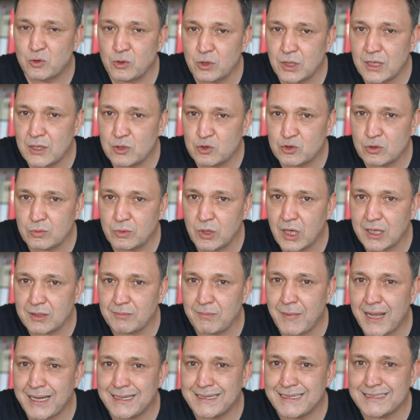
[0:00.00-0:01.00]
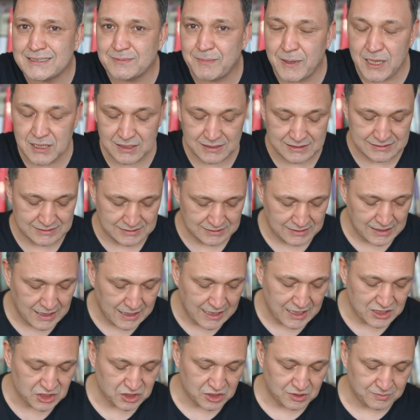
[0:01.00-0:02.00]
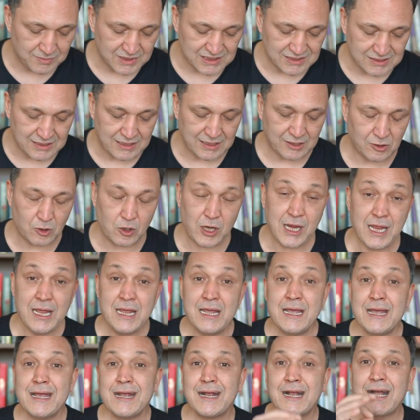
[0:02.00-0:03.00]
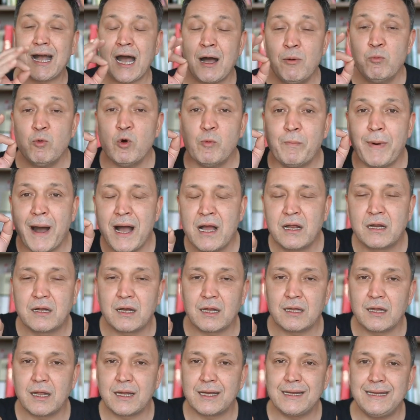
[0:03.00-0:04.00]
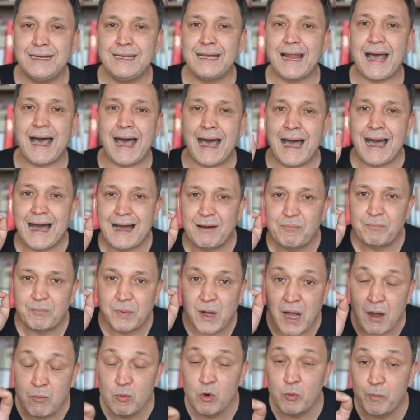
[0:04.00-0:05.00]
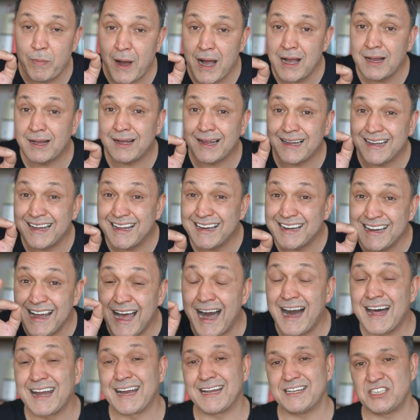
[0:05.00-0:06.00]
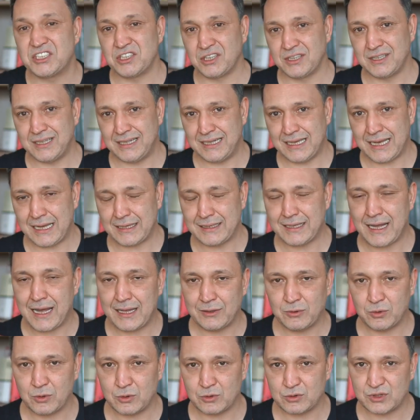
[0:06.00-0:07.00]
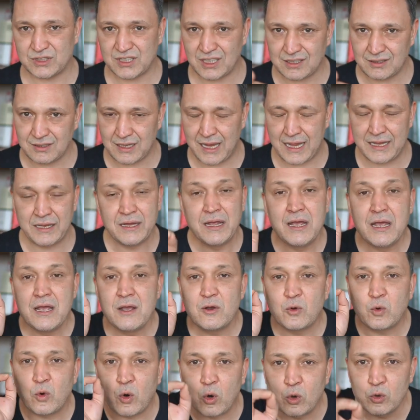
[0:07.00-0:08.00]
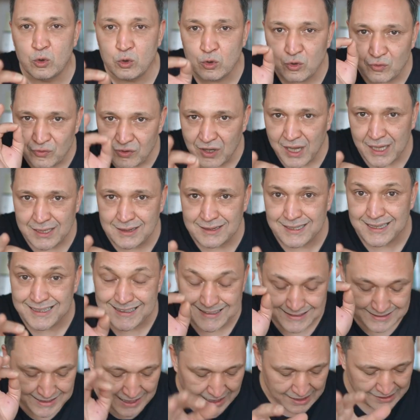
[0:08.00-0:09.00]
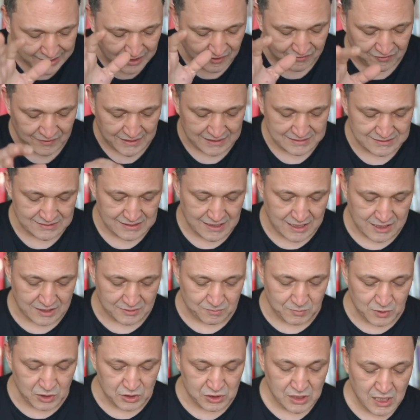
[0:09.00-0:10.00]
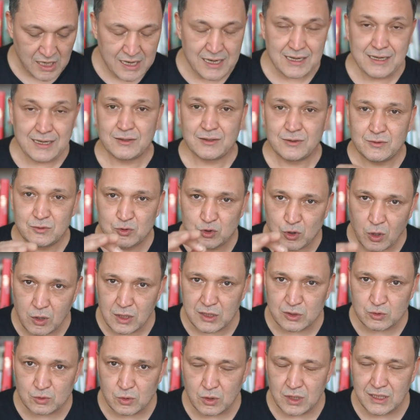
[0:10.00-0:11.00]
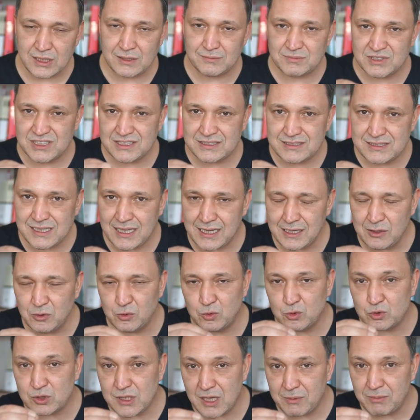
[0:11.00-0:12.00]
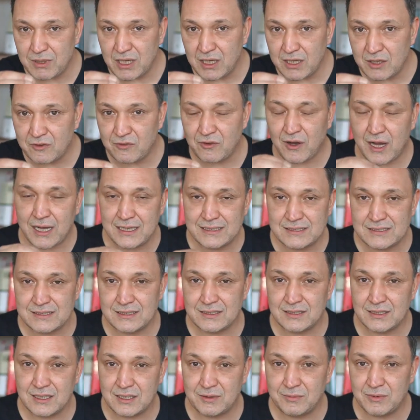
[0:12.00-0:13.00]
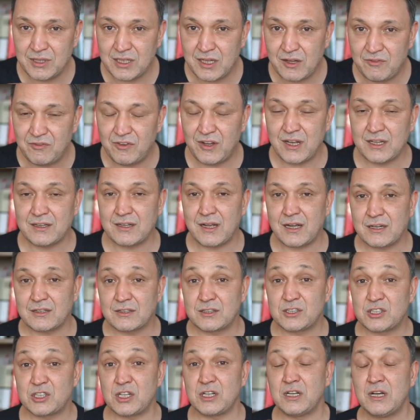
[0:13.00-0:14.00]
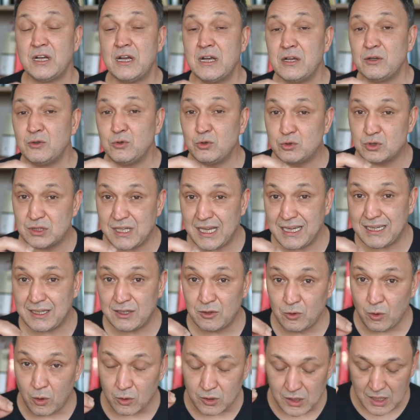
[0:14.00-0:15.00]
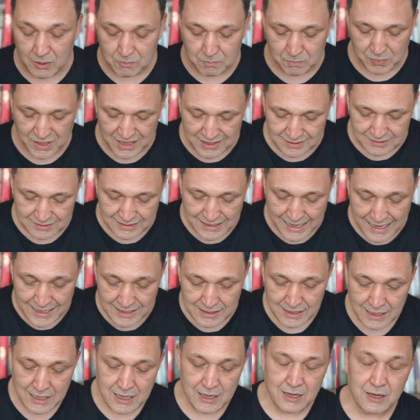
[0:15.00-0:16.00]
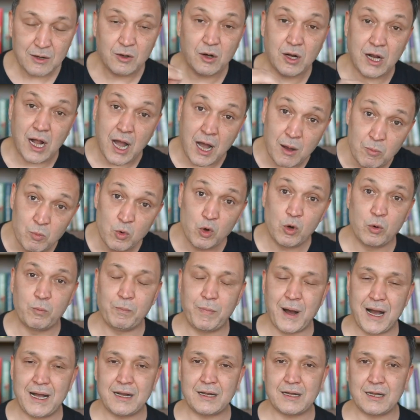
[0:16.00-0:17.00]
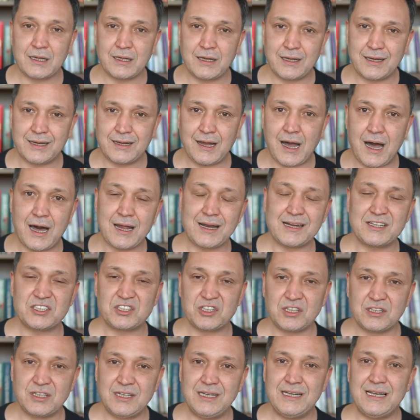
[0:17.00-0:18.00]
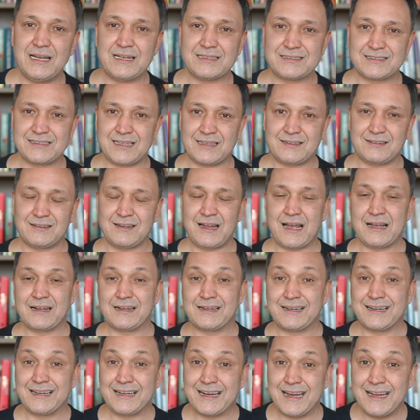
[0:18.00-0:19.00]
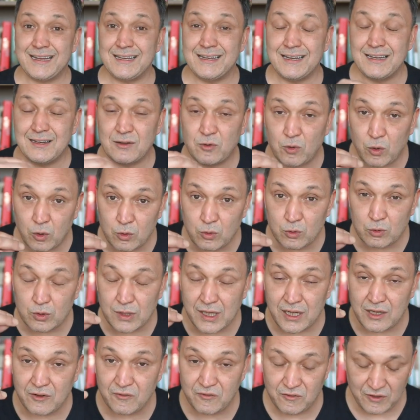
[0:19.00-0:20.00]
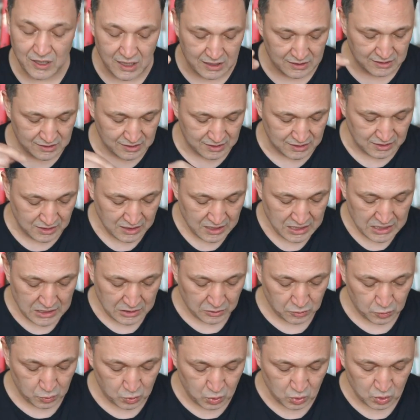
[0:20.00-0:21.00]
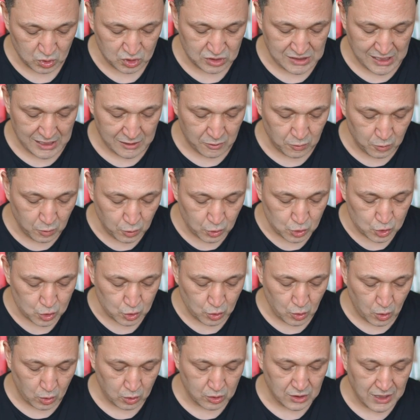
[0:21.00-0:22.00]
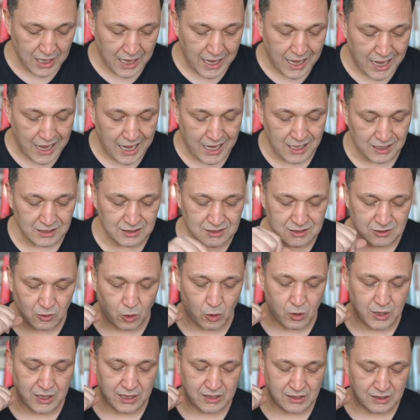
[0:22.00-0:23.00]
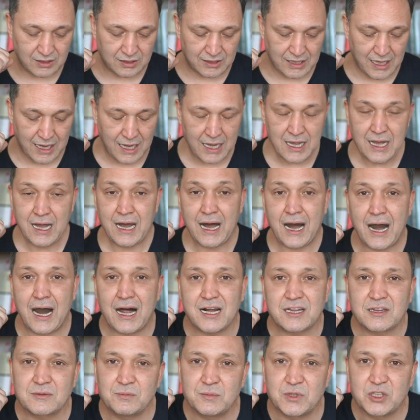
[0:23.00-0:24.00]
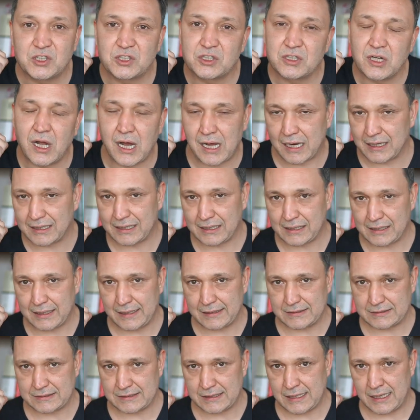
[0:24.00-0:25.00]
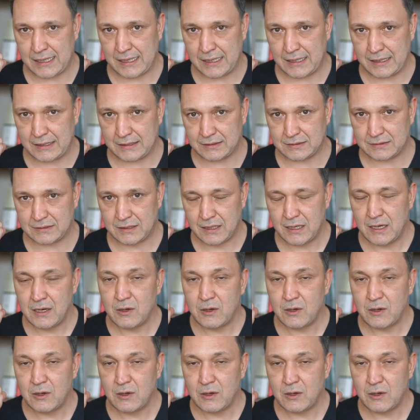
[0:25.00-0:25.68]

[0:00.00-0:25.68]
Türkiye Cumhuriyet Merkez Bankası'nın araştırmasına göre kamu bankalarıyla kamu bankaları aracılığıyla daha doğrusu satılan konut fiyatları daha da fazla artmış. Şöyle söyleyeyim sizlere yüzde birlik faiz indiriminde fiyat artışı yüzde 2.1 iken kamu bankaları aracılığıyla satılan kredili konutların fiyatları yüzde 3.6 oranında artmış arkadaşlar